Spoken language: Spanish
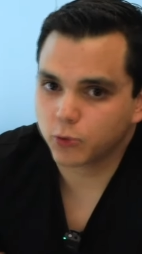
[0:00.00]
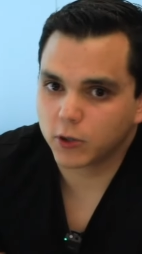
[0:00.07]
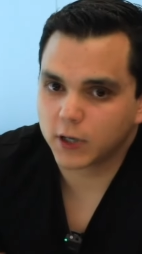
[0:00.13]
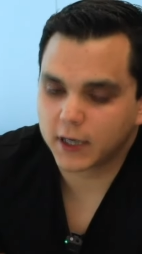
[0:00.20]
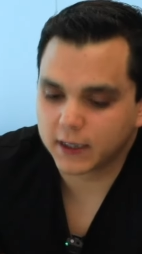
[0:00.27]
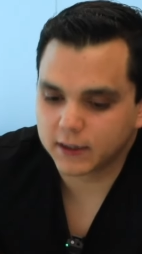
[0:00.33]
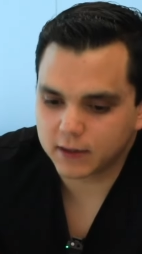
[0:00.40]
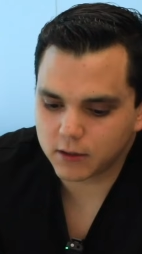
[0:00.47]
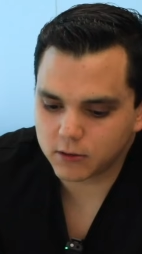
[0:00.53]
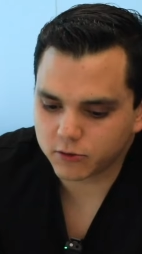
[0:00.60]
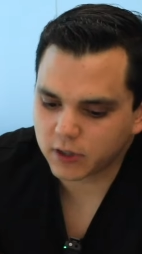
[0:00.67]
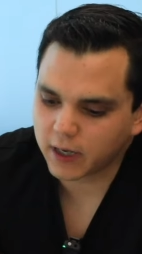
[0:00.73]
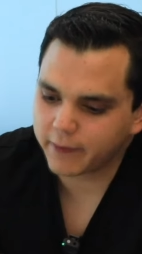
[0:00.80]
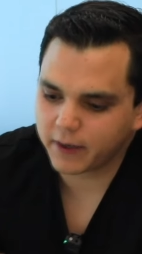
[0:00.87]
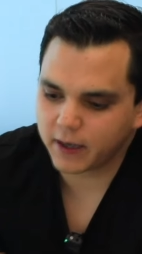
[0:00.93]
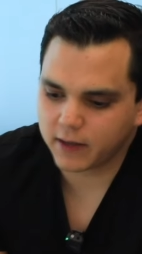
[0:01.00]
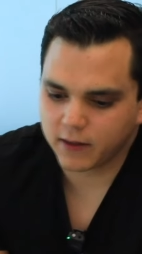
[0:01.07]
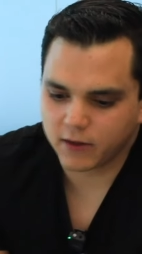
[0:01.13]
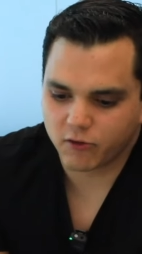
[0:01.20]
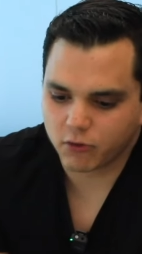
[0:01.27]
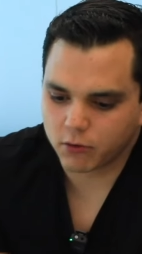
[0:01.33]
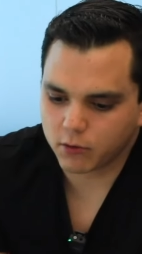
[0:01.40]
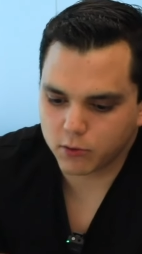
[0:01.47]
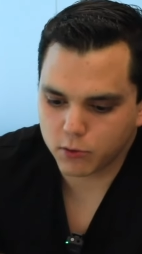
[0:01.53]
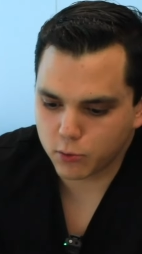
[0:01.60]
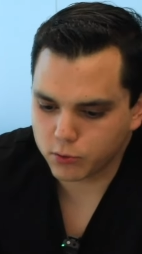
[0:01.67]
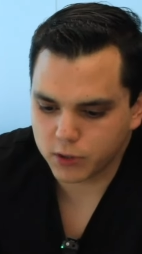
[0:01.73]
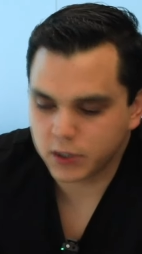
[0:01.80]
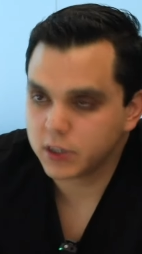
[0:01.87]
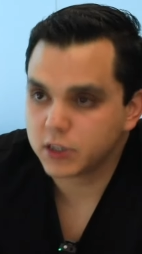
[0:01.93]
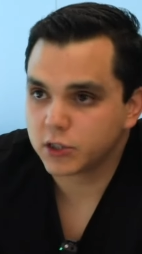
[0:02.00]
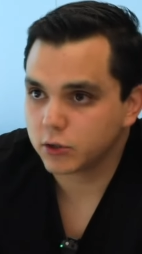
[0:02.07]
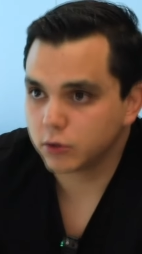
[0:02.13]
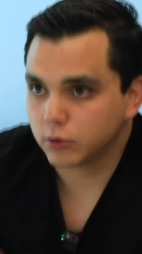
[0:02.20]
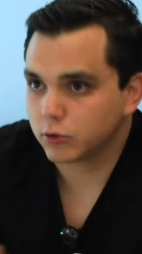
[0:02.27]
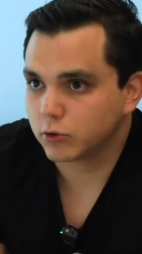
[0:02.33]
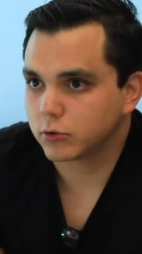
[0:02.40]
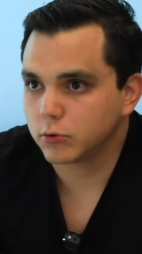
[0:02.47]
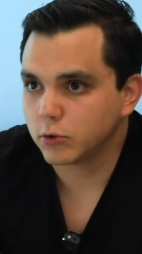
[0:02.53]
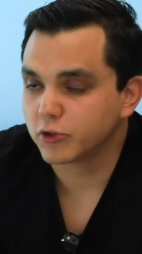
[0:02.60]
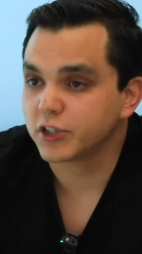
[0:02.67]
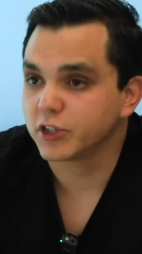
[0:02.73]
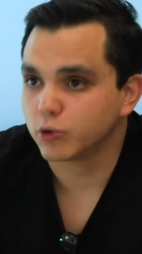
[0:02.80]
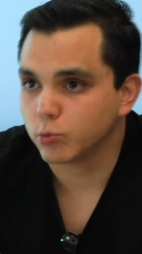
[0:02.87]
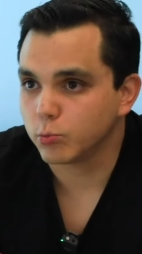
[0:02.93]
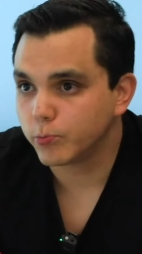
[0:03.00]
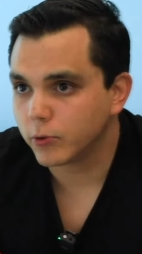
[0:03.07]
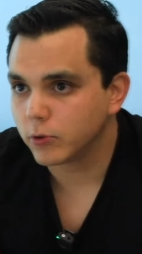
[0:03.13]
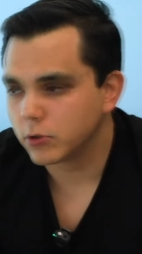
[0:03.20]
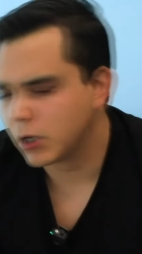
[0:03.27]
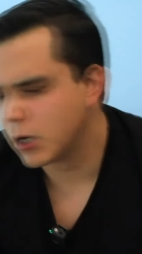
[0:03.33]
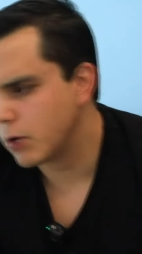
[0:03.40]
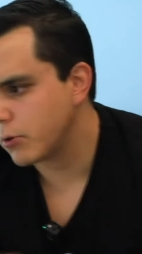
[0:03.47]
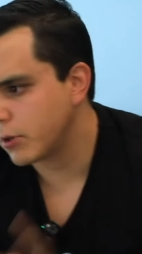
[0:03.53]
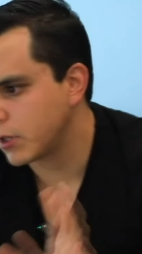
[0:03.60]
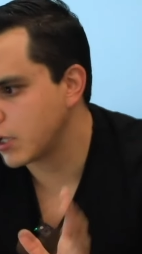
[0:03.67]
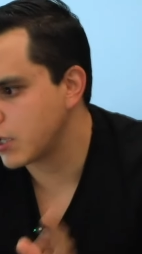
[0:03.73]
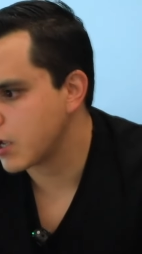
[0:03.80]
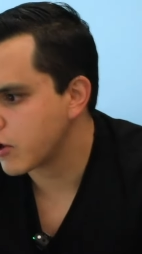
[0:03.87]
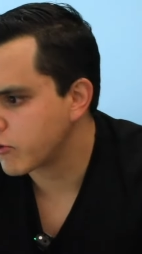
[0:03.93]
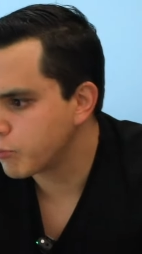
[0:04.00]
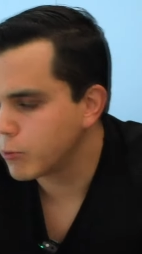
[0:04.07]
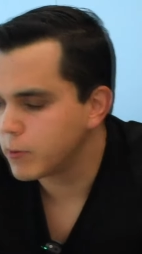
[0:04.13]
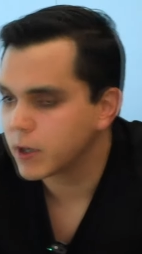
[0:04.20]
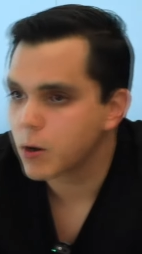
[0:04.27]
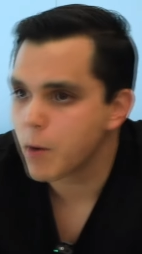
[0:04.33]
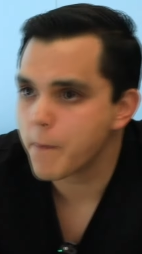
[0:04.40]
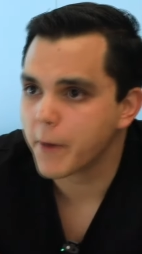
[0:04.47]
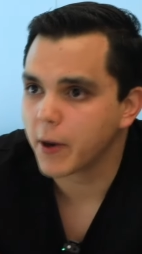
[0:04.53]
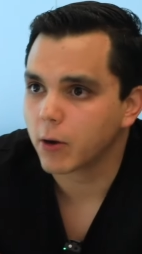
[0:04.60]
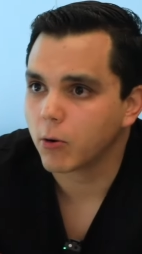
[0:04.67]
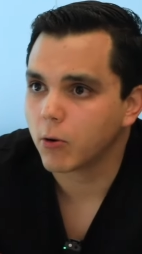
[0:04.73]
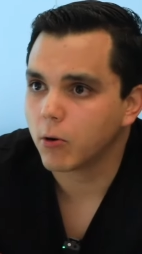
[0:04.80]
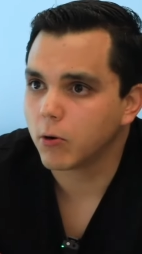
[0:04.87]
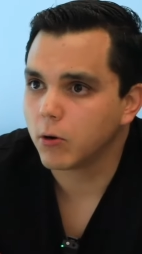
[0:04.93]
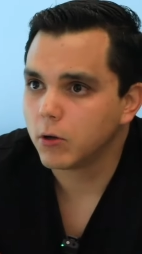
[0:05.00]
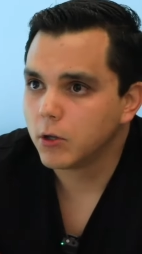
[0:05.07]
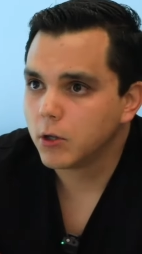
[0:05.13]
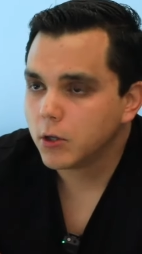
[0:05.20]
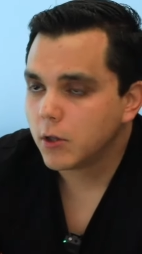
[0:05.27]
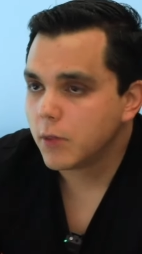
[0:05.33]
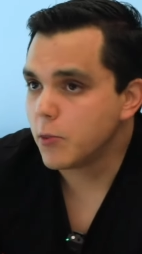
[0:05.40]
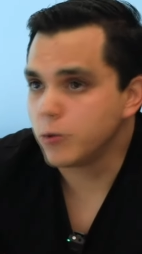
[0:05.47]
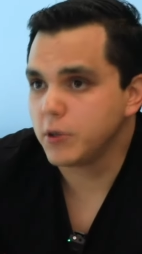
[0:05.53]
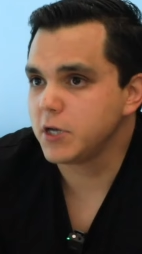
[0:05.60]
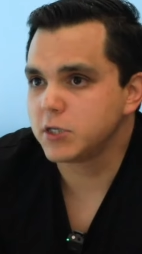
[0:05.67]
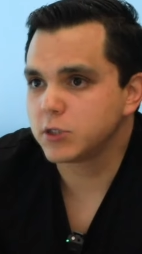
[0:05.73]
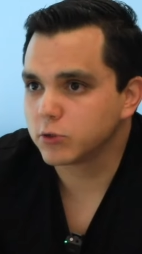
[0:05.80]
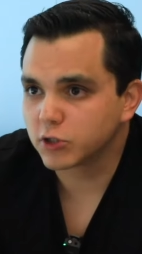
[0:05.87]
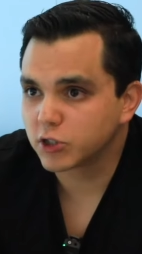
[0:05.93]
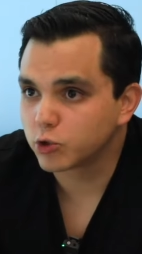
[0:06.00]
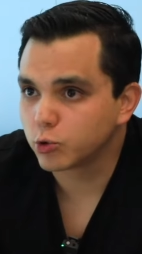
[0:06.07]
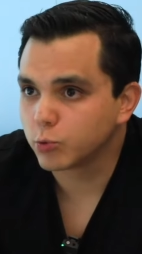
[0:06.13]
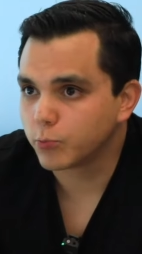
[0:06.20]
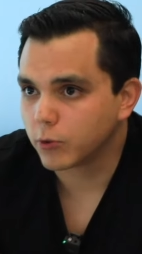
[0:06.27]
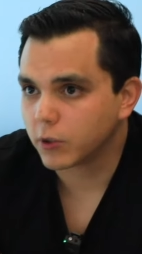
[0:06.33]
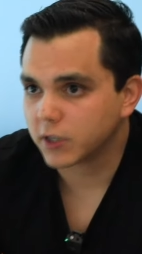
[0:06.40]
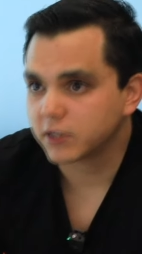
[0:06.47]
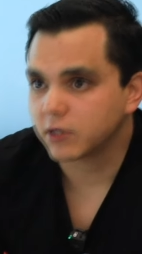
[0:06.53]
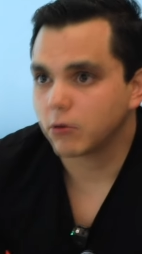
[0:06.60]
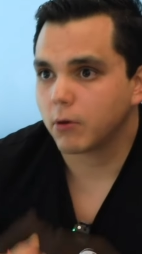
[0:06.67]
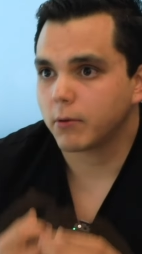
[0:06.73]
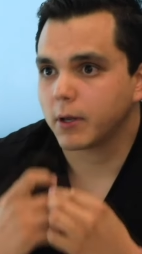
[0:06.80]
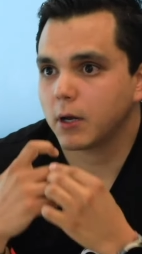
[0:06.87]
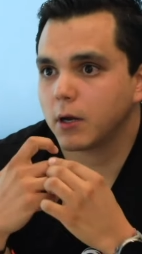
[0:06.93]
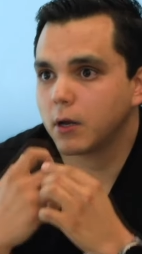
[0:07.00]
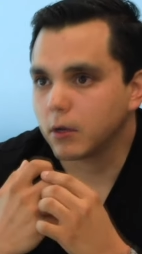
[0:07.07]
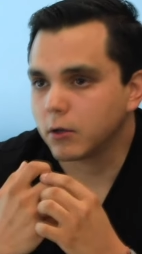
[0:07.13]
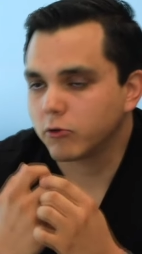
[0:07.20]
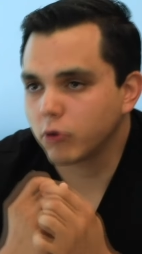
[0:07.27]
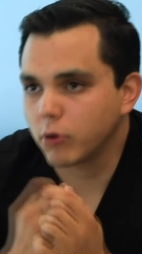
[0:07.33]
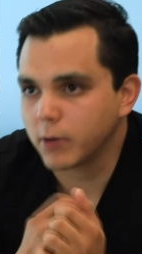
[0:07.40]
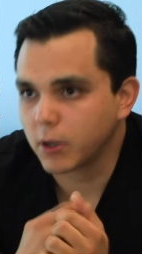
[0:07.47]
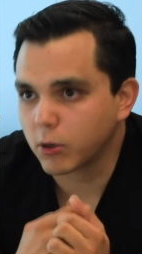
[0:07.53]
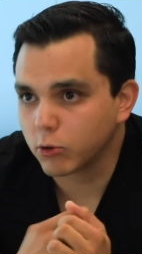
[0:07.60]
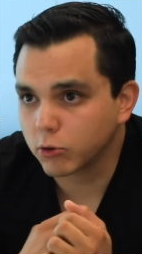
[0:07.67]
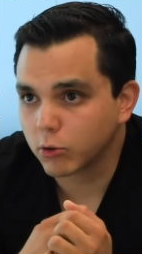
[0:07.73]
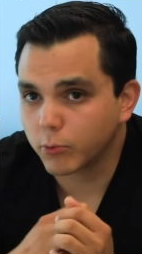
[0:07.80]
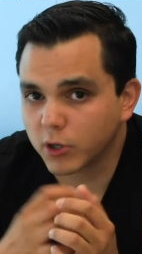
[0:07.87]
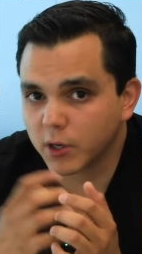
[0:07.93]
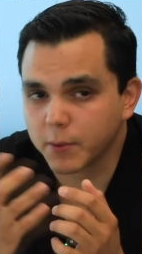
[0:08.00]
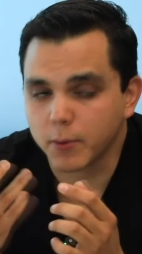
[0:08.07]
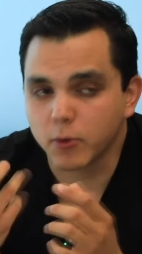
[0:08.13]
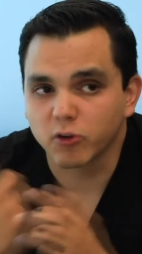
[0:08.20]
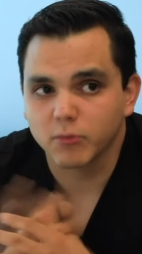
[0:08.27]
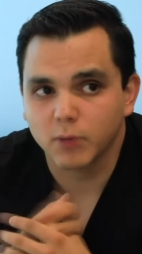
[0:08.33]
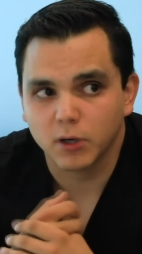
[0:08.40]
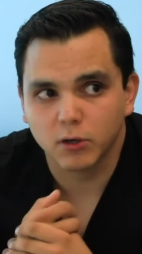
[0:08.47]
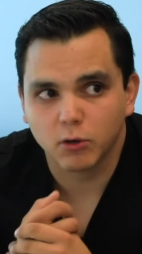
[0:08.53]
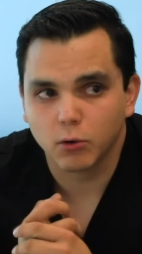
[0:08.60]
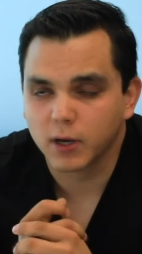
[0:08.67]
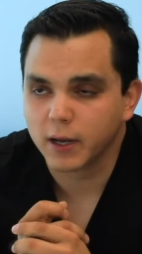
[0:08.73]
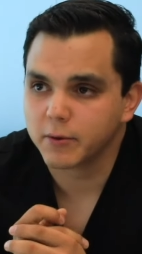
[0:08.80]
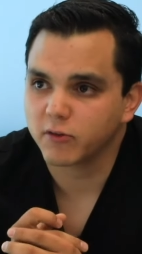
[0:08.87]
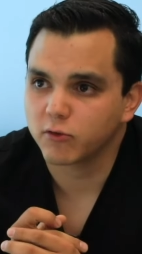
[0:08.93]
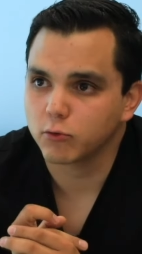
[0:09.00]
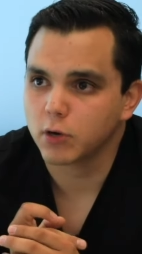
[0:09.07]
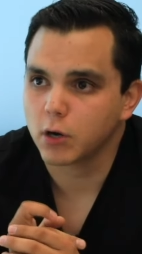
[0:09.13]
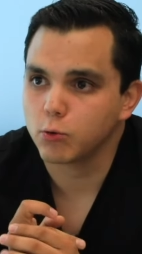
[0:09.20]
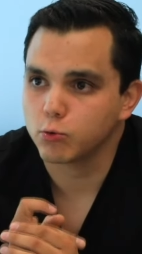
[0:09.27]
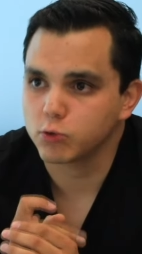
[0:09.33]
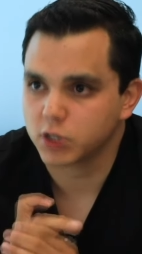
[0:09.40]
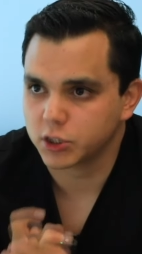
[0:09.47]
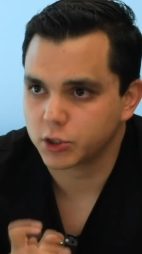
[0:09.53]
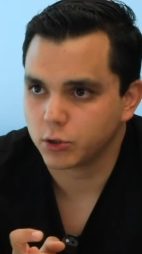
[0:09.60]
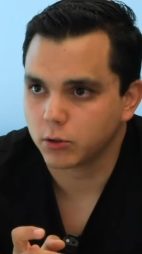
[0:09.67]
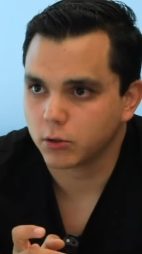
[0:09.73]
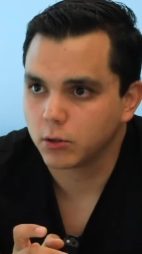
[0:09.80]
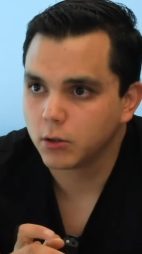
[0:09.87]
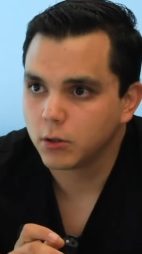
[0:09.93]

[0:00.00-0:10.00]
Poca gente lo sabe y de hecho desde un inicio no, se supo, ya ahorita ya es público, pero de un inicio no se supo que se lo había, se lo había roto, porque primero se manejó que había sido una luxación.